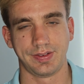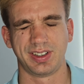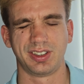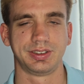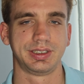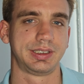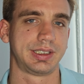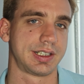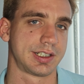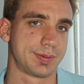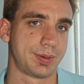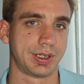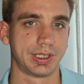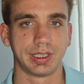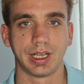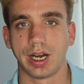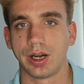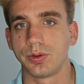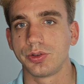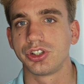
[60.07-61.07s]
che vanno dai
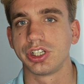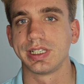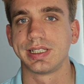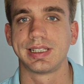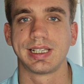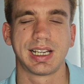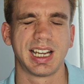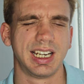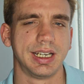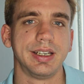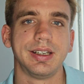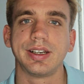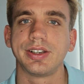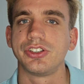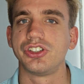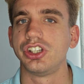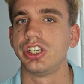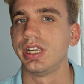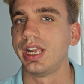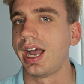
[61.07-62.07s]
trasporti alla logistica,
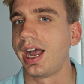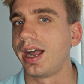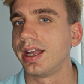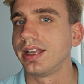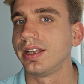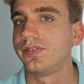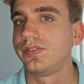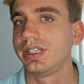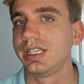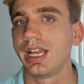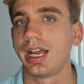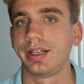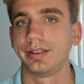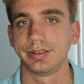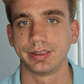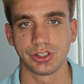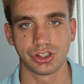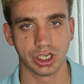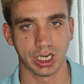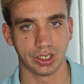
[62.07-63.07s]
all'energia e via
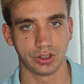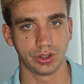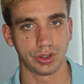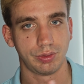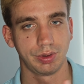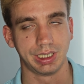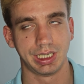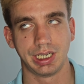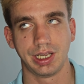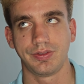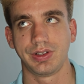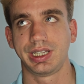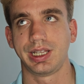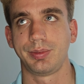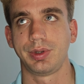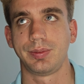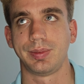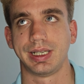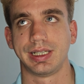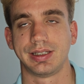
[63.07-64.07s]
dicendo e quindi
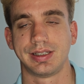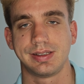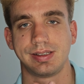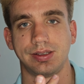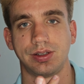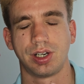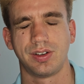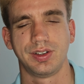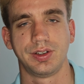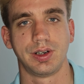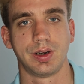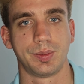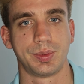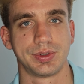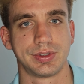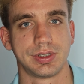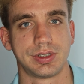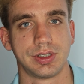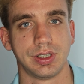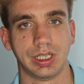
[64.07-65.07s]
inevitabilmente si trova in una
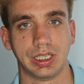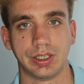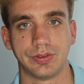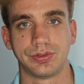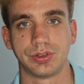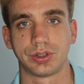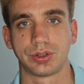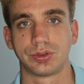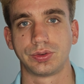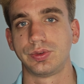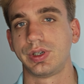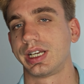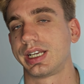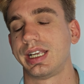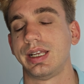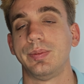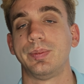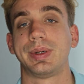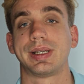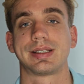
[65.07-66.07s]
posizione di fortuna
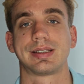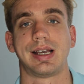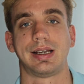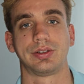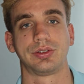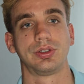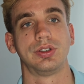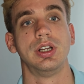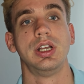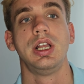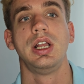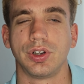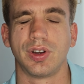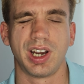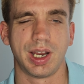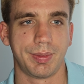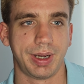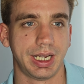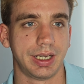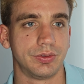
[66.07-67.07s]
che in passato
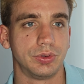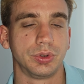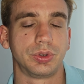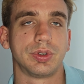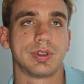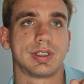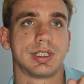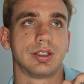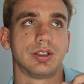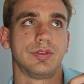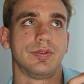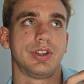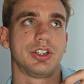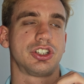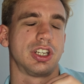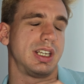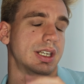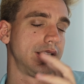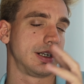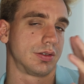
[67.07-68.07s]
non ha mai avuto essendo
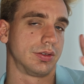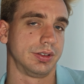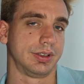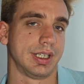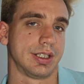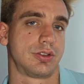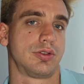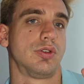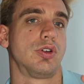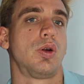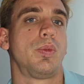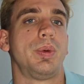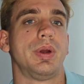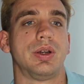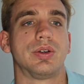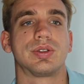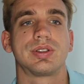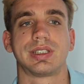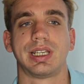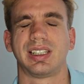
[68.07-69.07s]
invece nel contesto
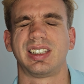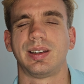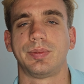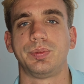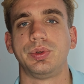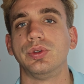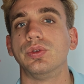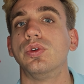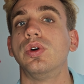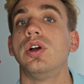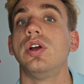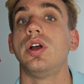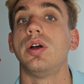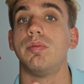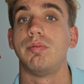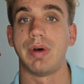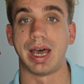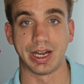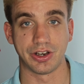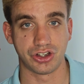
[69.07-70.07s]
europeo stata più
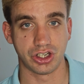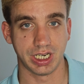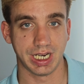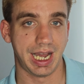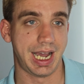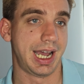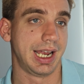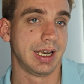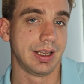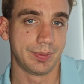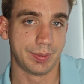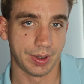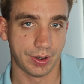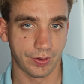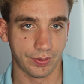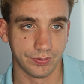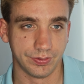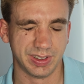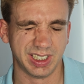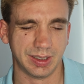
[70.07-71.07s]
marginale
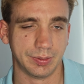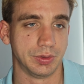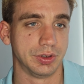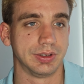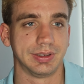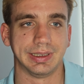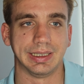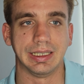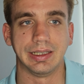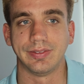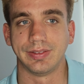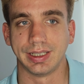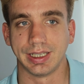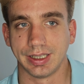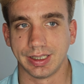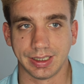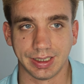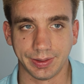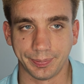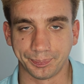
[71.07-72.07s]
però ovvi motivi
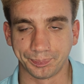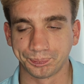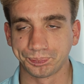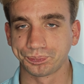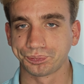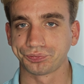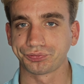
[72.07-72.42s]
e,